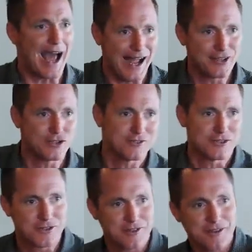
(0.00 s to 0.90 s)

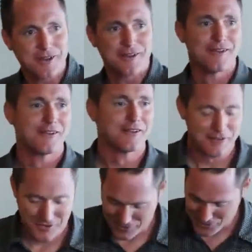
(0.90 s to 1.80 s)
realmente
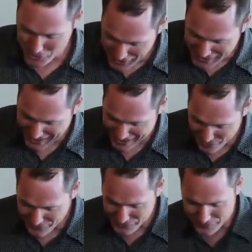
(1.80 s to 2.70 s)
que isso,
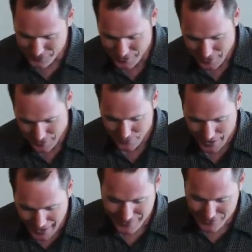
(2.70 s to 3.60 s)
de fato,
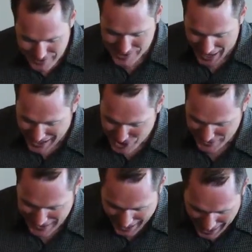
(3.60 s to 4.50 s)

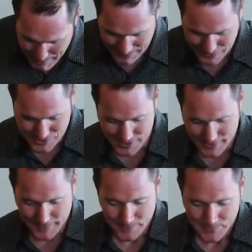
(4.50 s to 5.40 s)
acontece.
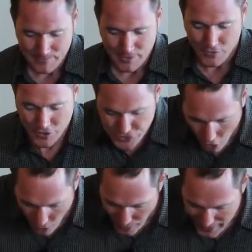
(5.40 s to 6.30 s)
A
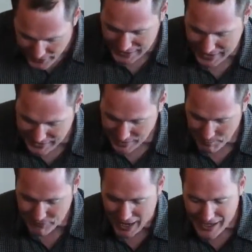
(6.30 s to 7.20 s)
porta do caminho
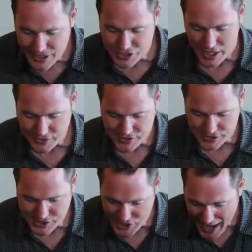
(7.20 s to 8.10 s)
ao reino de Deus é
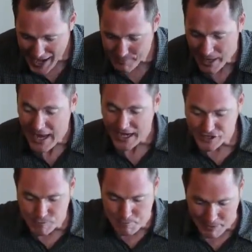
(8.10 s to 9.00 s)
exatamente da mesma
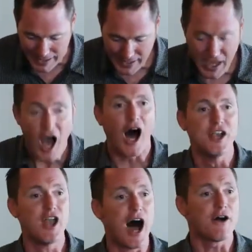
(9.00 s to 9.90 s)
forma. É
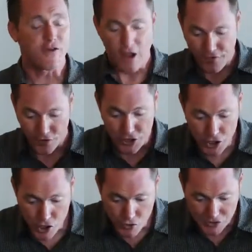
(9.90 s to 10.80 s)
grande o suficiente para
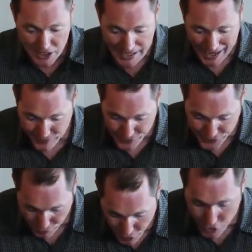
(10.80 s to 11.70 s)
você entrar
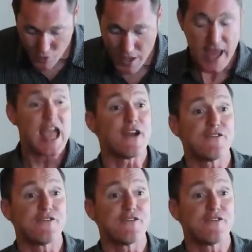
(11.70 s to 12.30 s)
se você